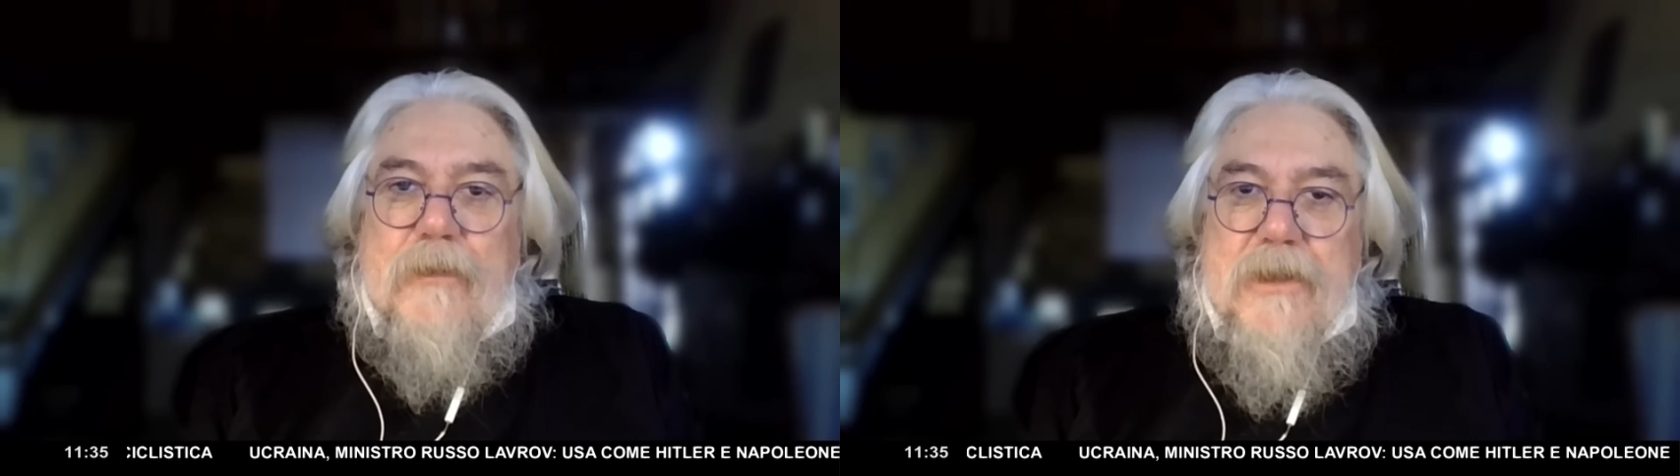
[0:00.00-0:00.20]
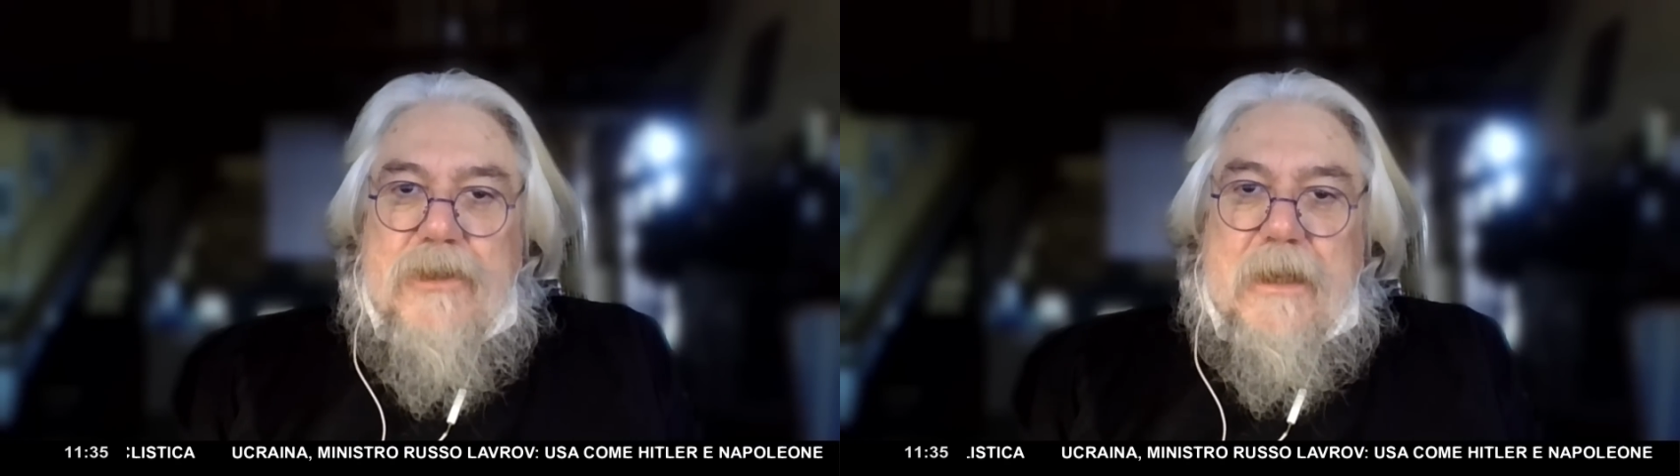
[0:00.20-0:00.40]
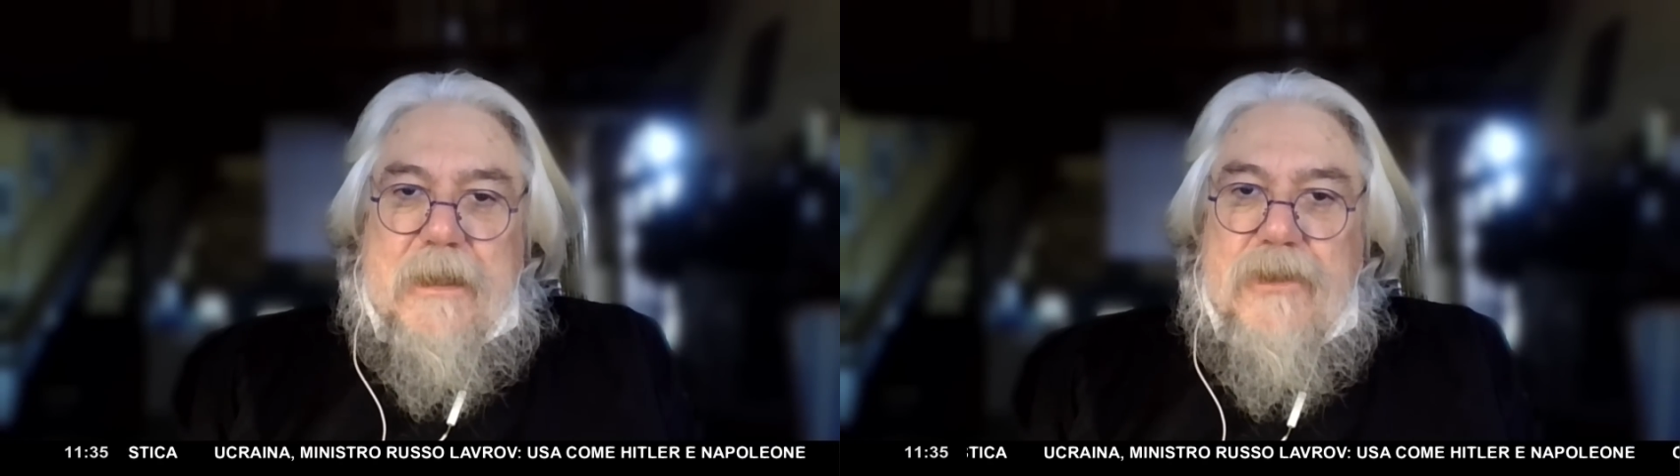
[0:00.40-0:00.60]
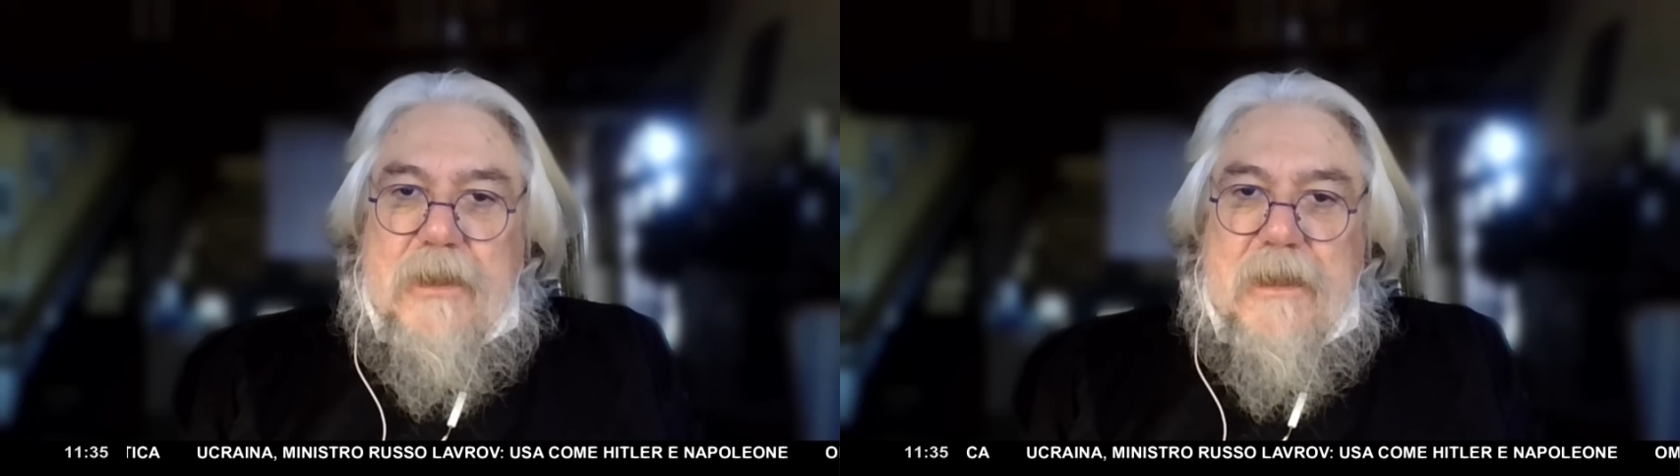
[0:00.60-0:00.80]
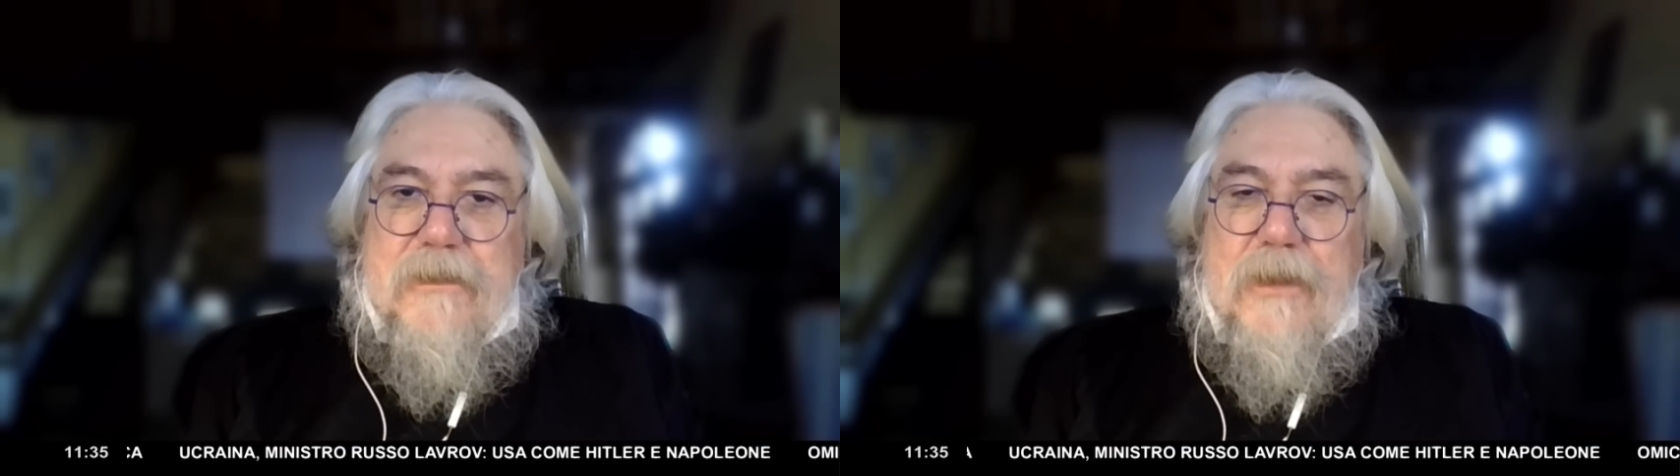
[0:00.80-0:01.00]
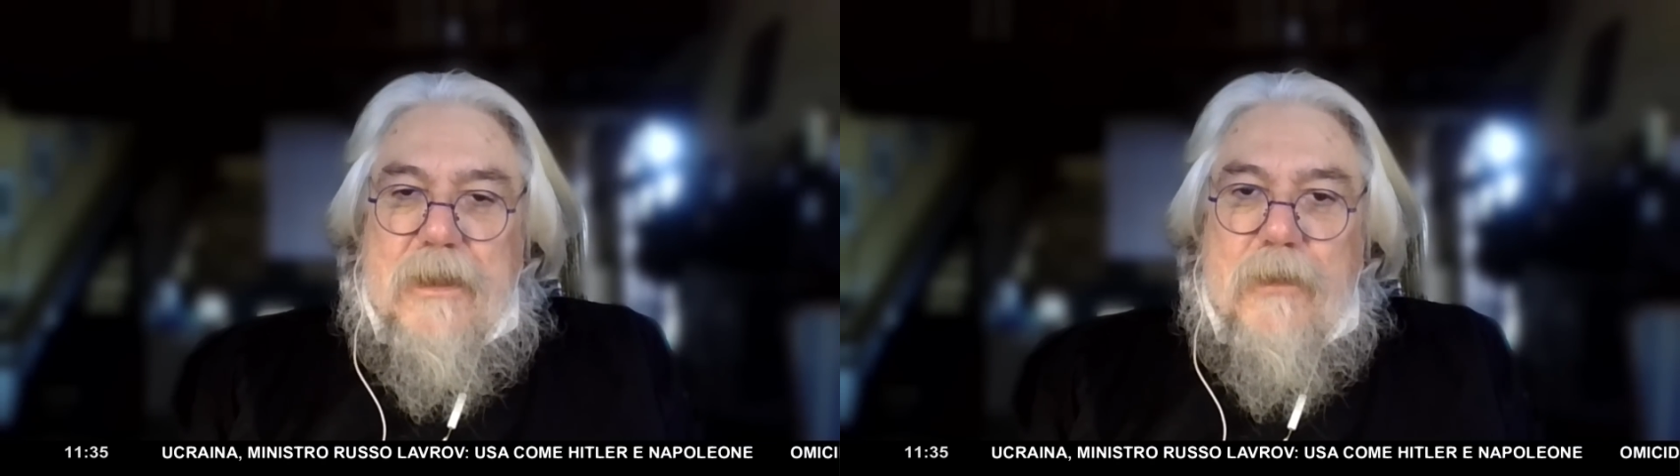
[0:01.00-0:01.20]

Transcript: da una certa agitazione